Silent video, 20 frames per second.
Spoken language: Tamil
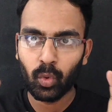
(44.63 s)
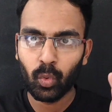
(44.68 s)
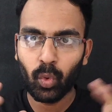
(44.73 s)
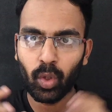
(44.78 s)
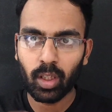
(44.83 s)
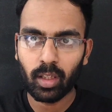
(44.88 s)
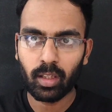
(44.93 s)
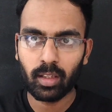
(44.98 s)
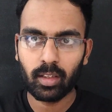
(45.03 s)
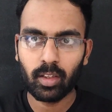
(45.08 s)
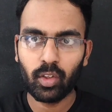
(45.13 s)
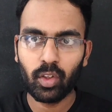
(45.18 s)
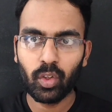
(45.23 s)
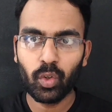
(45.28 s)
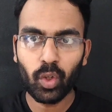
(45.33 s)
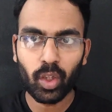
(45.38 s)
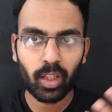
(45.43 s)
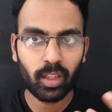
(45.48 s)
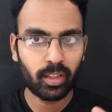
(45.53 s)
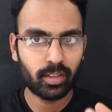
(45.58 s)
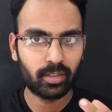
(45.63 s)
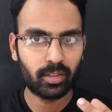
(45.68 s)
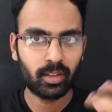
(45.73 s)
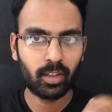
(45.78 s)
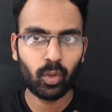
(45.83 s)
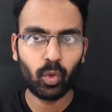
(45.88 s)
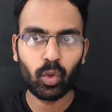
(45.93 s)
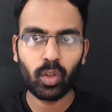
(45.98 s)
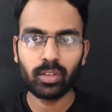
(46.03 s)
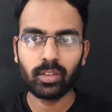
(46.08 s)
யூஎன் அதாவது யுனைடெட் நேஷன்
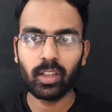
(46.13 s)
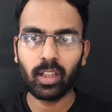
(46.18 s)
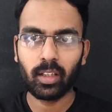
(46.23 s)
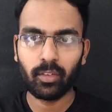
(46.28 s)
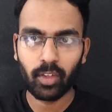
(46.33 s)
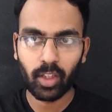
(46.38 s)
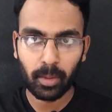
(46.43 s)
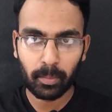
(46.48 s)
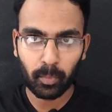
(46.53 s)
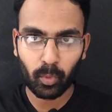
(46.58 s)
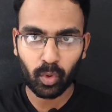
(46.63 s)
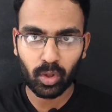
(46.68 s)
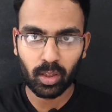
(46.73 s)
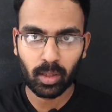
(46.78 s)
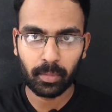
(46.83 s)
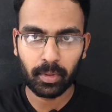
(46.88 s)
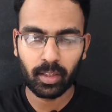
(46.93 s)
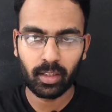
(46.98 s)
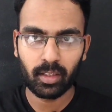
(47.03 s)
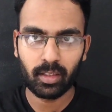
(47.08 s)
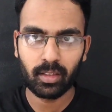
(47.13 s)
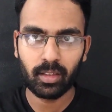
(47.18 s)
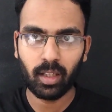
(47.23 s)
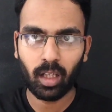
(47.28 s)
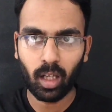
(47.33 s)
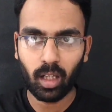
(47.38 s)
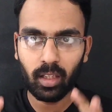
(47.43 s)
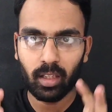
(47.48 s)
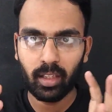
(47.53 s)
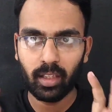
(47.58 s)
இந்த லோக்கல் ஸ்டேட்டாக வரப்போகுது அப்படின்னு
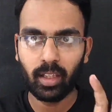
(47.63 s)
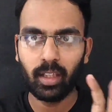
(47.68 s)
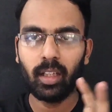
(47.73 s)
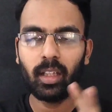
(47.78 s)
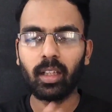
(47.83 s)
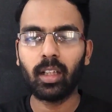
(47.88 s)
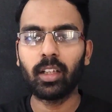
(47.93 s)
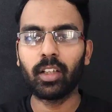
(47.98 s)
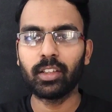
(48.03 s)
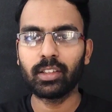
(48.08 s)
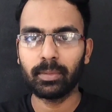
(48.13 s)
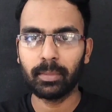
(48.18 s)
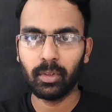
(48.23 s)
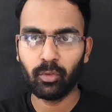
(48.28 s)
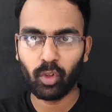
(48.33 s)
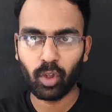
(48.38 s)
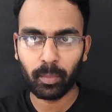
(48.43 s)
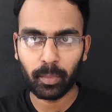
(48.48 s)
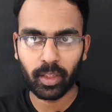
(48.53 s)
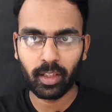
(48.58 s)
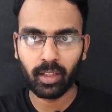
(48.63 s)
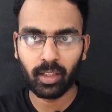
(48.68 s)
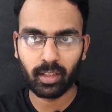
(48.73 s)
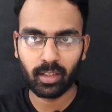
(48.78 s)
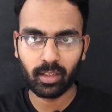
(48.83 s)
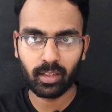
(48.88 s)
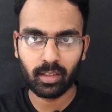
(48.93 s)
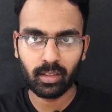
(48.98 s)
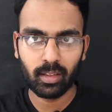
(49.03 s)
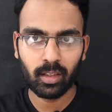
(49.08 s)
ஆல்ரெடி எல்லா கண்ட்ரிஸுமே வான்
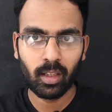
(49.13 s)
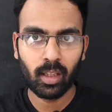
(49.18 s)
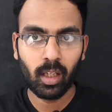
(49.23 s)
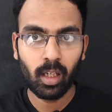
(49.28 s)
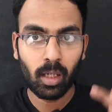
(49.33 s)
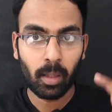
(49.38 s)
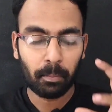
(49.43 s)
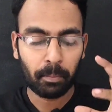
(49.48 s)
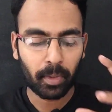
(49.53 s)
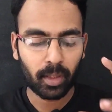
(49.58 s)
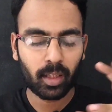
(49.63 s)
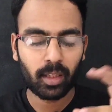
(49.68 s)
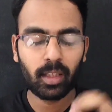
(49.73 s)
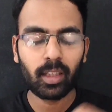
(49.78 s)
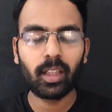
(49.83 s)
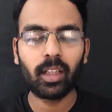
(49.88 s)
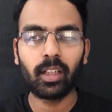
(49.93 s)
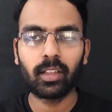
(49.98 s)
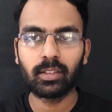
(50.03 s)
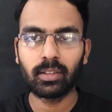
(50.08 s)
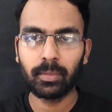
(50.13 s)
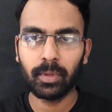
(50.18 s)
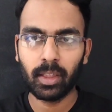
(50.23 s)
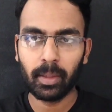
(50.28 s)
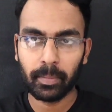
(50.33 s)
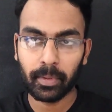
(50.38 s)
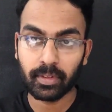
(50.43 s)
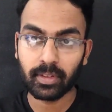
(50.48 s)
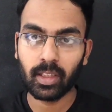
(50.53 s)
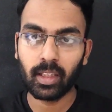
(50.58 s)
பண்ணியிருந்தாங்க பட் எந்த கண்ட்ரிஸுமே இதை
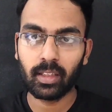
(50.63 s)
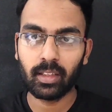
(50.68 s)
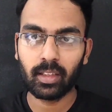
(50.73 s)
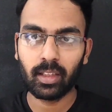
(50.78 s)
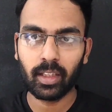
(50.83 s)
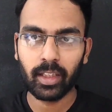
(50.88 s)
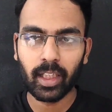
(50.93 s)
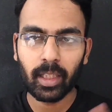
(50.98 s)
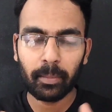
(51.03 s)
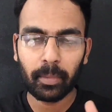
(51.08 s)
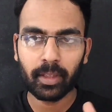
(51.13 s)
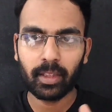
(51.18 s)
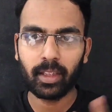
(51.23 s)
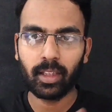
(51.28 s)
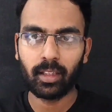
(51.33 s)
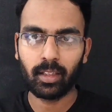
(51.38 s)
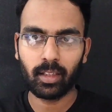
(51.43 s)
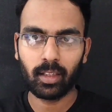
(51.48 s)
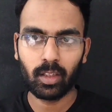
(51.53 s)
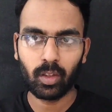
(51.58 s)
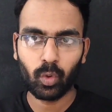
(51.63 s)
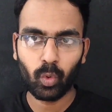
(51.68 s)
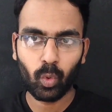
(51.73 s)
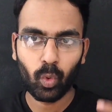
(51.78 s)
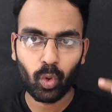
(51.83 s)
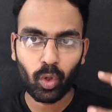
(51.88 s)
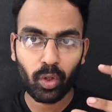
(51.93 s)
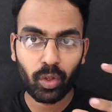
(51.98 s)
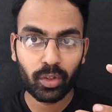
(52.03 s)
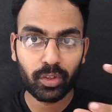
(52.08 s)
பெருசாக எடுத்துக்கல ஏன்னு பார்த்தீங்கன்னா
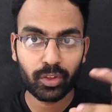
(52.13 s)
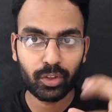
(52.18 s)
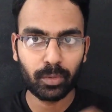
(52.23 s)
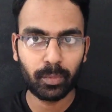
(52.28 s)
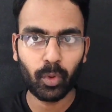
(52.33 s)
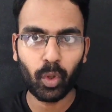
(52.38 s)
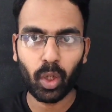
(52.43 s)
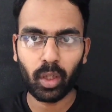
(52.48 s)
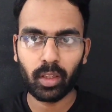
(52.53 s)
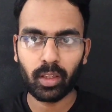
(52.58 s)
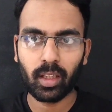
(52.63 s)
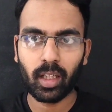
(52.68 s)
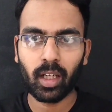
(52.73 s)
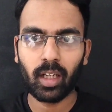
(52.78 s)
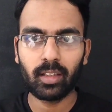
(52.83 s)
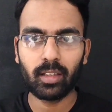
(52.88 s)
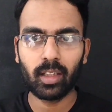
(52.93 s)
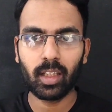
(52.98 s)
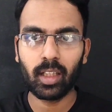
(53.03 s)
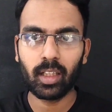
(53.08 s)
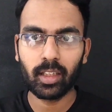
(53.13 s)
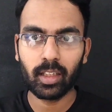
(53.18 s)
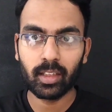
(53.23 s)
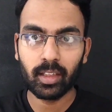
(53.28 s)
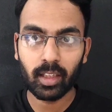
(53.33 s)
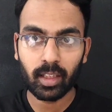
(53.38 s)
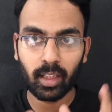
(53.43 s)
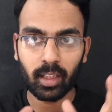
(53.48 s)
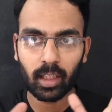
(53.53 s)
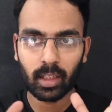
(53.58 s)
கொரோனா இஷ்யூ போட்டிருந்த காரணத்தினால
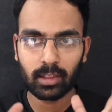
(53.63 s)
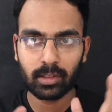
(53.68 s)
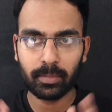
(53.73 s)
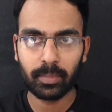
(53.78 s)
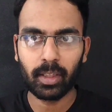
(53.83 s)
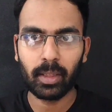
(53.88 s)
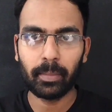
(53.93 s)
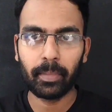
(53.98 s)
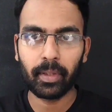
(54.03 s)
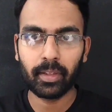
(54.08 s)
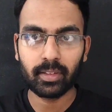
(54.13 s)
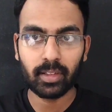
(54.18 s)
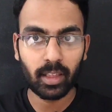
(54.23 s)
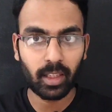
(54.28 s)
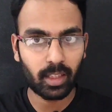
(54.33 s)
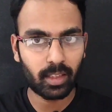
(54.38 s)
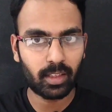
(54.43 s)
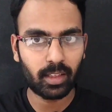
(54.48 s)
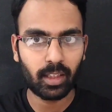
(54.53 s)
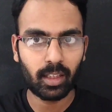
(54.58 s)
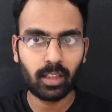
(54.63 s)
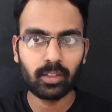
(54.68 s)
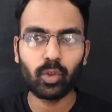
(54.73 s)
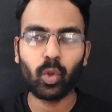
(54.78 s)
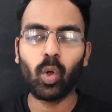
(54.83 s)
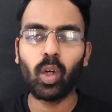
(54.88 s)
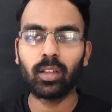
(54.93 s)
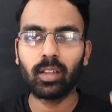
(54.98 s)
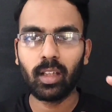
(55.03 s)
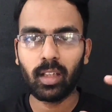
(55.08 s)
எந்த கண்ட்ரிஸுமே இதை பெருசாக எடுத்துக்கல ஸோ
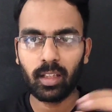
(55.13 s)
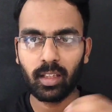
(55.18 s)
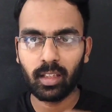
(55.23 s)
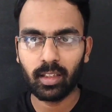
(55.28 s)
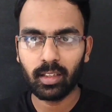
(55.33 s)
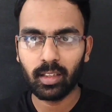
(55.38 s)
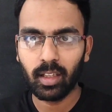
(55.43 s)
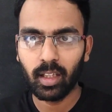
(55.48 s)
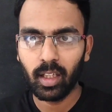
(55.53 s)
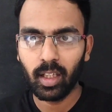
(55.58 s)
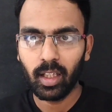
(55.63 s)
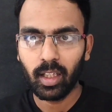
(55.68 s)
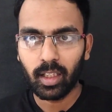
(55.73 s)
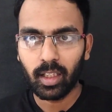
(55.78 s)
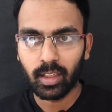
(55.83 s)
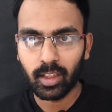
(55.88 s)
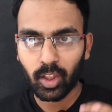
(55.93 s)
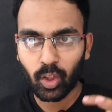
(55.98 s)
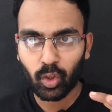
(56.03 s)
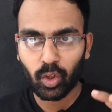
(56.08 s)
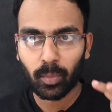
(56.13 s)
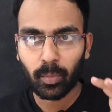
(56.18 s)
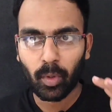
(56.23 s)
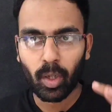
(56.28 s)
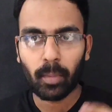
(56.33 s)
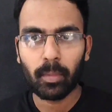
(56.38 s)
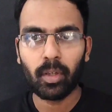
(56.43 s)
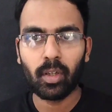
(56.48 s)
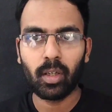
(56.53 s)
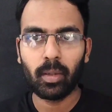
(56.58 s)
அதனால தான் இந்த அளவுக்கு
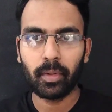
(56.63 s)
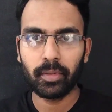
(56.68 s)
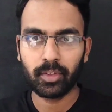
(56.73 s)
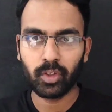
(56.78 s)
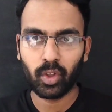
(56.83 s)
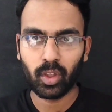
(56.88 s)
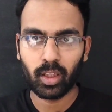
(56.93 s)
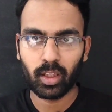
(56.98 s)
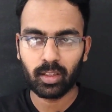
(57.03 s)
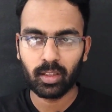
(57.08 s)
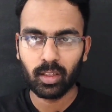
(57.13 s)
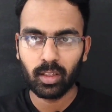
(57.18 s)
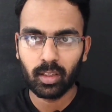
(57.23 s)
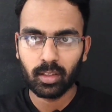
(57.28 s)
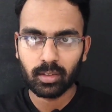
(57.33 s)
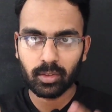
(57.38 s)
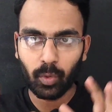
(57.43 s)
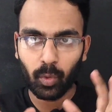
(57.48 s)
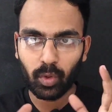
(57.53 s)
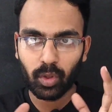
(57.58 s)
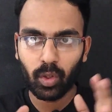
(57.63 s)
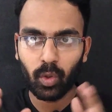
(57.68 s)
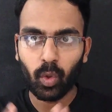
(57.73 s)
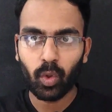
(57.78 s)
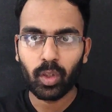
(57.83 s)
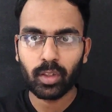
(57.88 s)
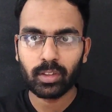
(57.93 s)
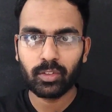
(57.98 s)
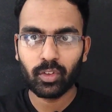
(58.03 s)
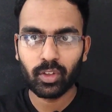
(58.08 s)
ப்ராப்ளம் அப்படின்னு சொல்லலாம் ஸோ இந்த
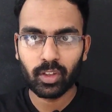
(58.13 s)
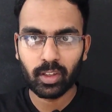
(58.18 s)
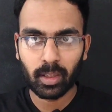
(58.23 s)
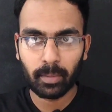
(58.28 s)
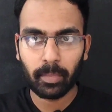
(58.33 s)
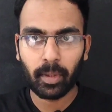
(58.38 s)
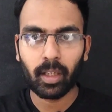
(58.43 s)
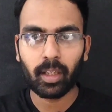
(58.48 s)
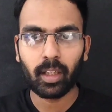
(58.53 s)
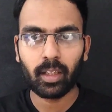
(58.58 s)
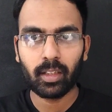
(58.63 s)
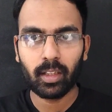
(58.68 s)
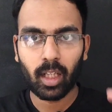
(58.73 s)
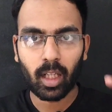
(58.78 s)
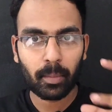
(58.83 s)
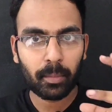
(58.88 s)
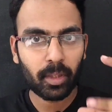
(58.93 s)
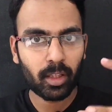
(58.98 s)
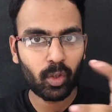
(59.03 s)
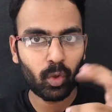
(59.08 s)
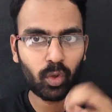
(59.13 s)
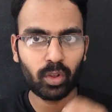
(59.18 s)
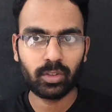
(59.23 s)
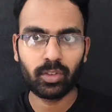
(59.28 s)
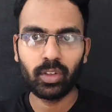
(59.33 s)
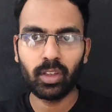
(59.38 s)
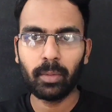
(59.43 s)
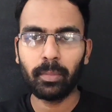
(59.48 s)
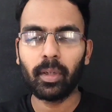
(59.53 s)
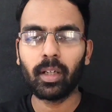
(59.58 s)
லோக்கஸ் வந்துட்டு பார்க்குறது நார்மலான லோக்கஸ்
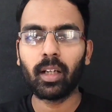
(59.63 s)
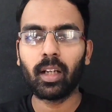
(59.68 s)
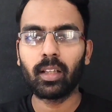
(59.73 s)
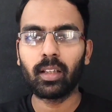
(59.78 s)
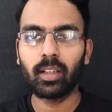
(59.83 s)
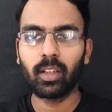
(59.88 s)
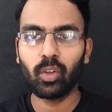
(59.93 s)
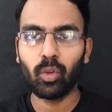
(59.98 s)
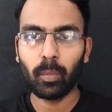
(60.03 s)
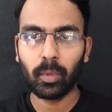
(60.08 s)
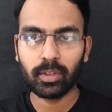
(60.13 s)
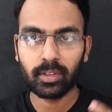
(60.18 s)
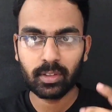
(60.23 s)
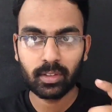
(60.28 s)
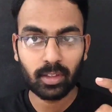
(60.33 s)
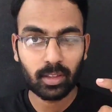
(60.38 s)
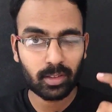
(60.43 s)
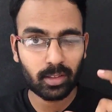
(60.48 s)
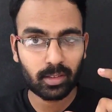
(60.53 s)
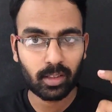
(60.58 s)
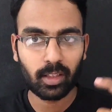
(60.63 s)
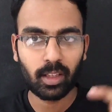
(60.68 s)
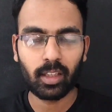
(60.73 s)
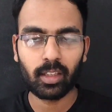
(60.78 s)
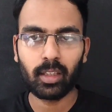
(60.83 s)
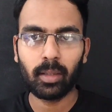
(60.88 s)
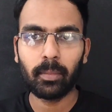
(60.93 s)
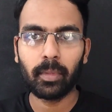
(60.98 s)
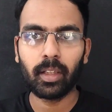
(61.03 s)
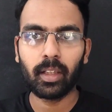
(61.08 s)
வந்துட்டு பார்க்குறதுக்கு ரொம்ப சின்ன சைஸில் தான்
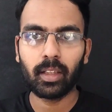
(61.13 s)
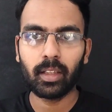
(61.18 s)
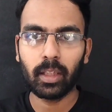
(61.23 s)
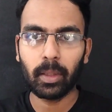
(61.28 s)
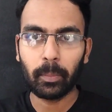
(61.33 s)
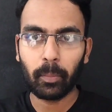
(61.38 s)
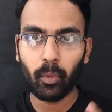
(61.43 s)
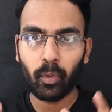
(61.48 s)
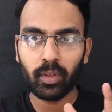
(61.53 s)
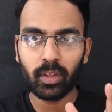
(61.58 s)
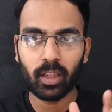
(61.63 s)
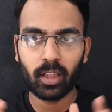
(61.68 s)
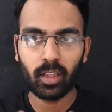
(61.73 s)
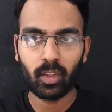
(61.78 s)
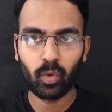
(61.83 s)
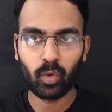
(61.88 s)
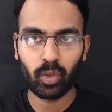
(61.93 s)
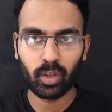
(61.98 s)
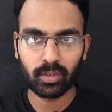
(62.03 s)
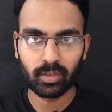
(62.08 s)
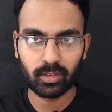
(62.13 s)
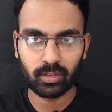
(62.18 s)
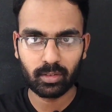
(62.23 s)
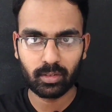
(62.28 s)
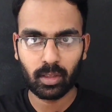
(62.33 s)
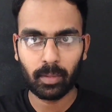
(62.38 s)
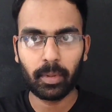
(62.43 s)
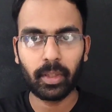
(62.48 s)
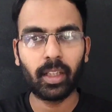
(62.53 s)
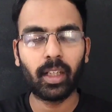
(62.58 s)
இருக்குது பட் இப்போ வந்திருக்க லோக்கஸ்
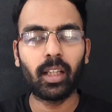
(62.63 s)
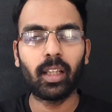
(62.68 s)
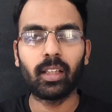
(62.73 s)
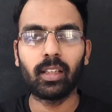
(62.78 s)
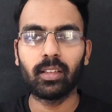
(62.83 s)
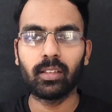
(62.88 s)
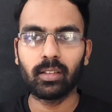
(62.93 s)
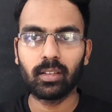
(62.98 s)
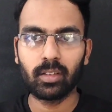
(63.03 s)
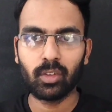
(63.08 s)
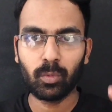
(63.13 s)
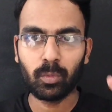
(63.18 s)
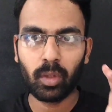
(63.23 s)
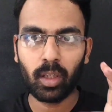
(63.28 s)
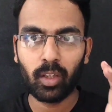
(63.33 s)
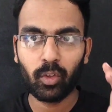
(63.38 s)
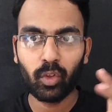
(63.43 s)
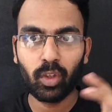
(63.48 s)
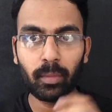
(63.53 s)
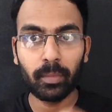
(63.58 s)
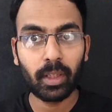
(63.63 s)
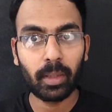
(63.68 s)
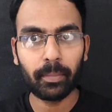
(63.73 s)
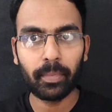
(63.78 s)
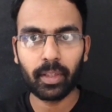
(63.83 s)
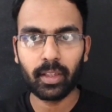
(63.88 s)
அப்படி கிடையாது ரொம்ப அளவில் மிக